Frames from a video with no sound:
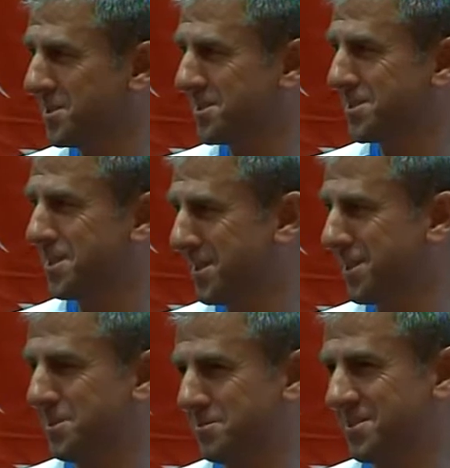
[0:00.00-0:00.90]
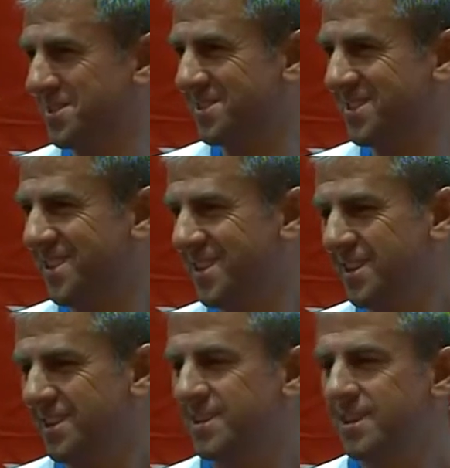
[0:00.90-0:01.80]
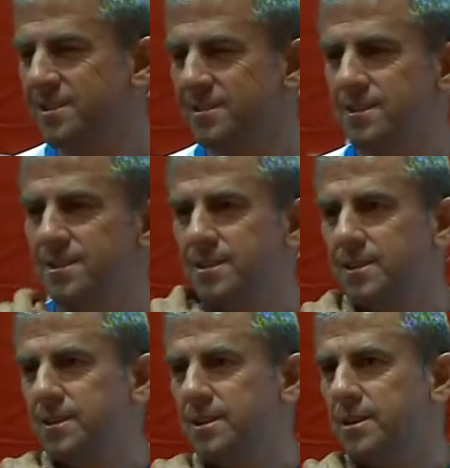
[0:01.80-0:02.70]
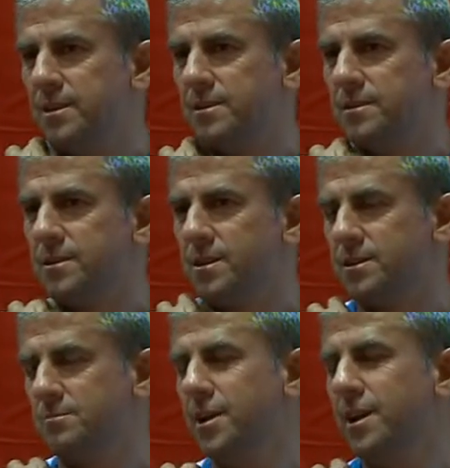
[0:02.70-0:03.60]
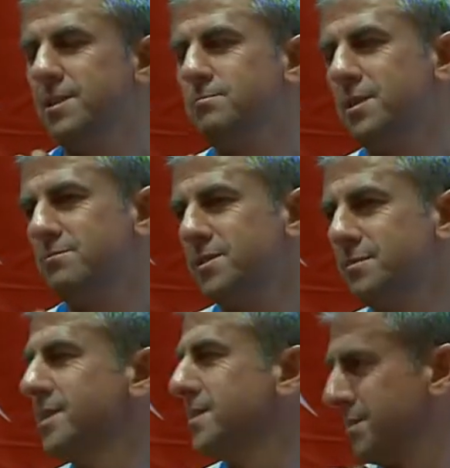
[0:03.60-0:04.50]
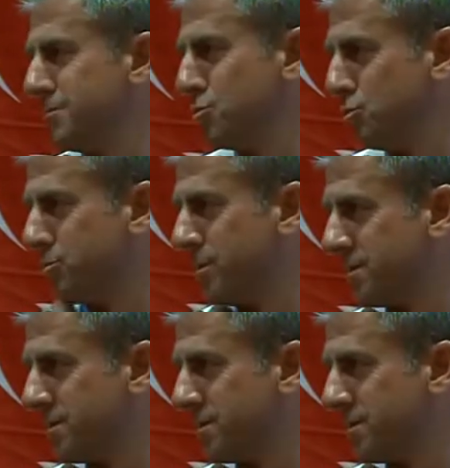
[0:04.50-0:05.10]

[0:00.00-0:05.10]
için siz de dayanamadınız. Neler? Yani şimdi geldiğimden beri ben de yoruldum